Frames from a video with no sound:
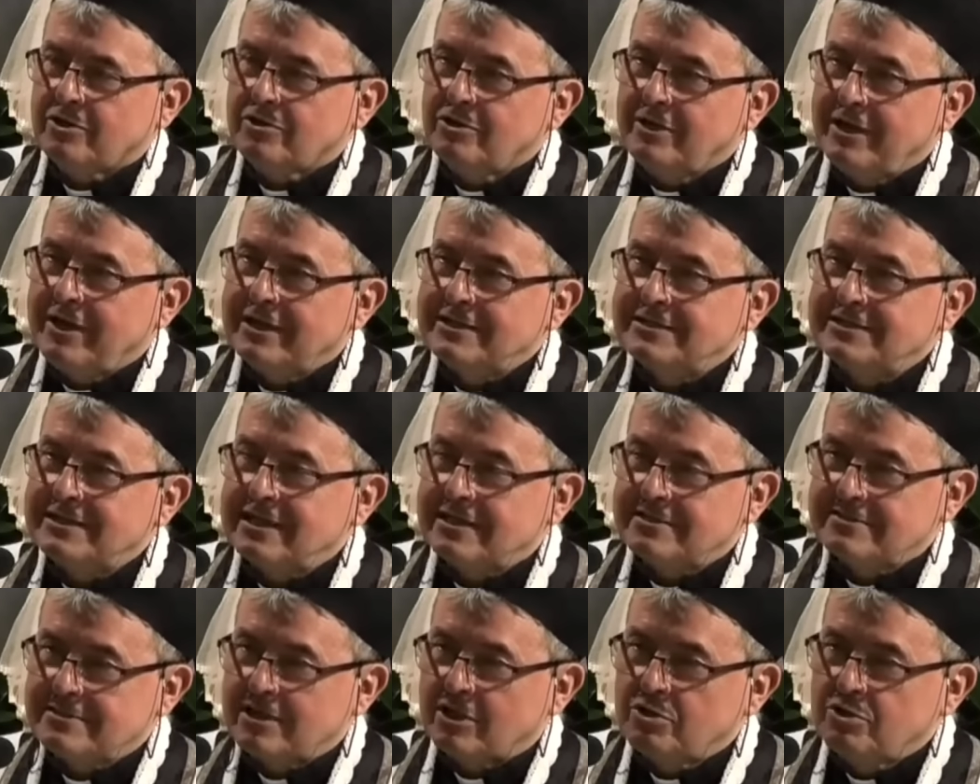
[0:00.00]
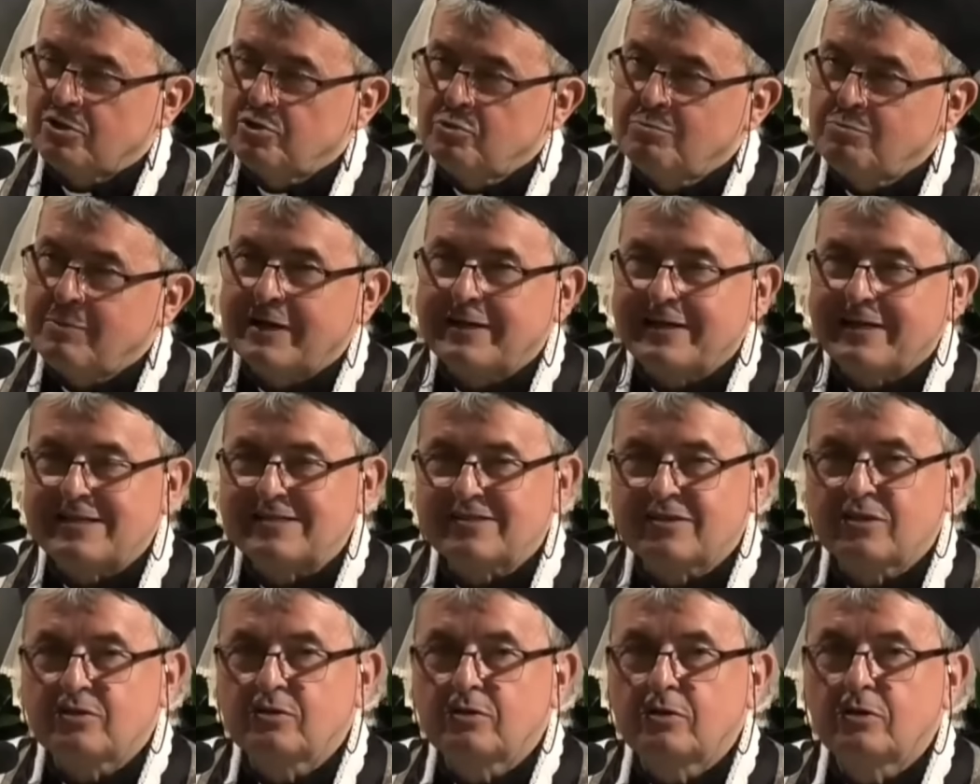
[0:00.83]
rekolekcjach zakonu
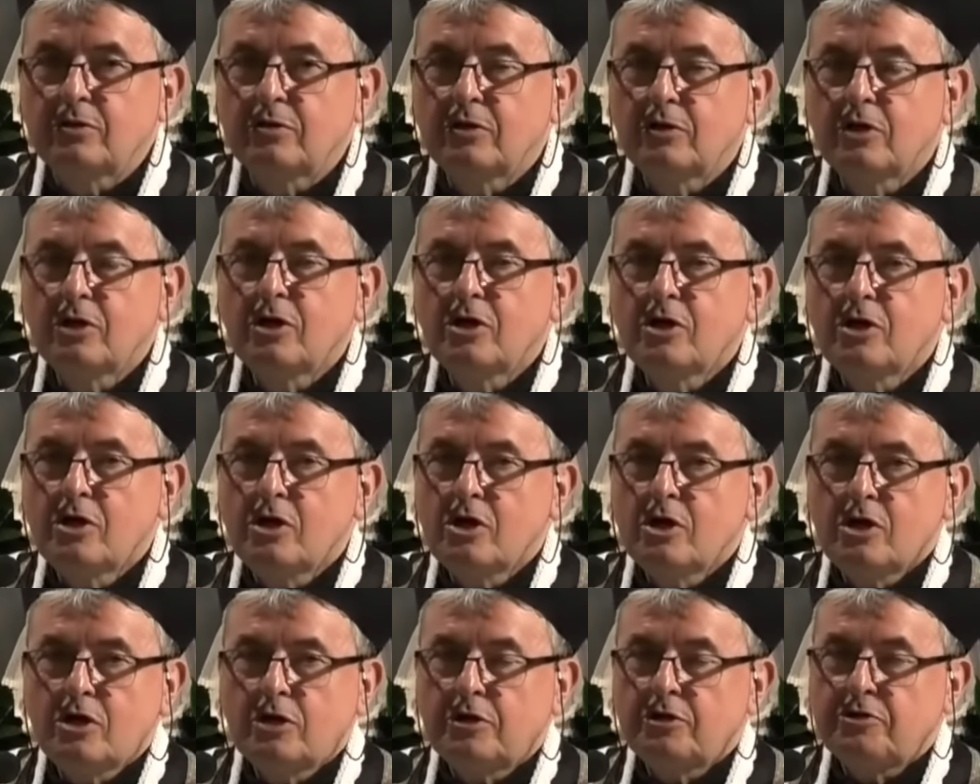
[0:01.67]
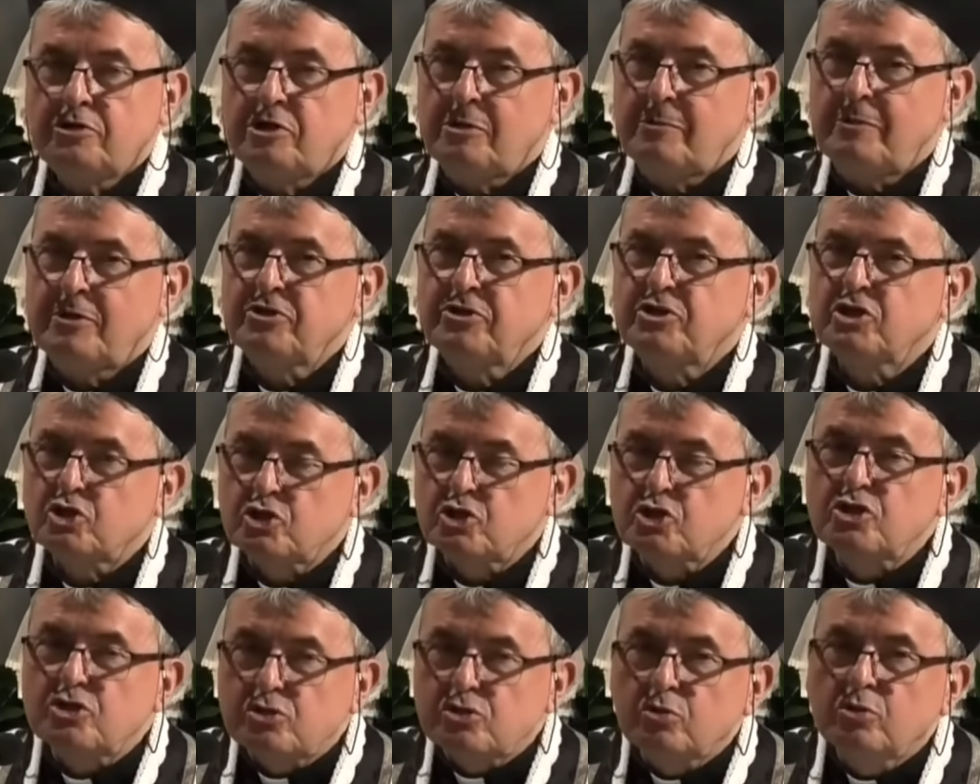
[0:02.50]
mariańskiego nie będzie
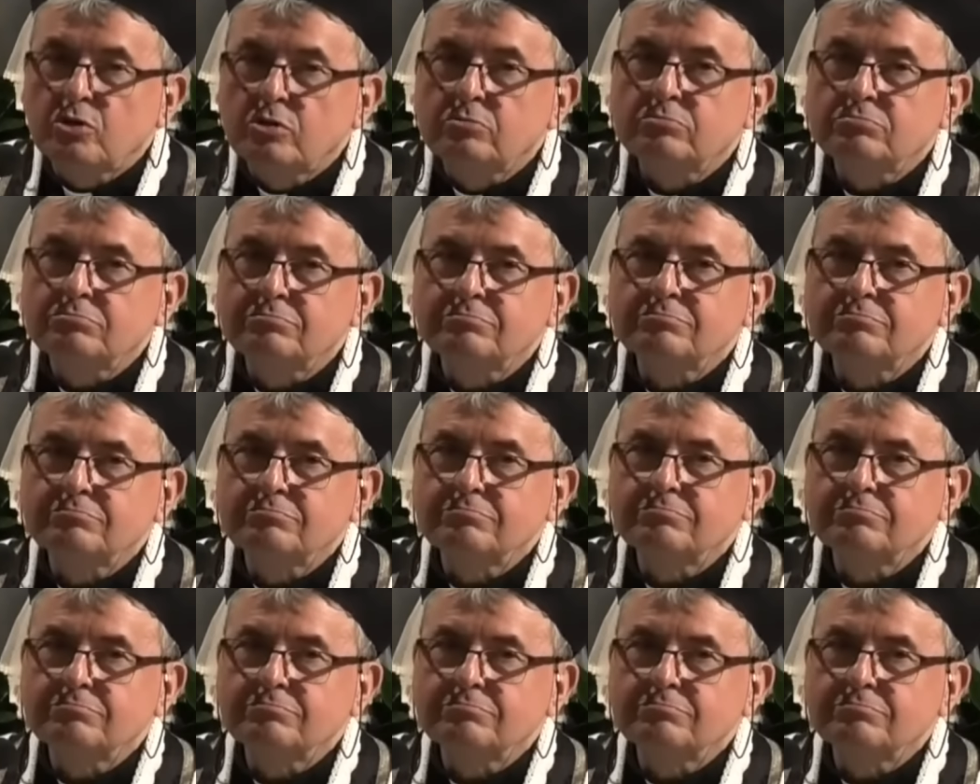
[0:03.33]
czystu,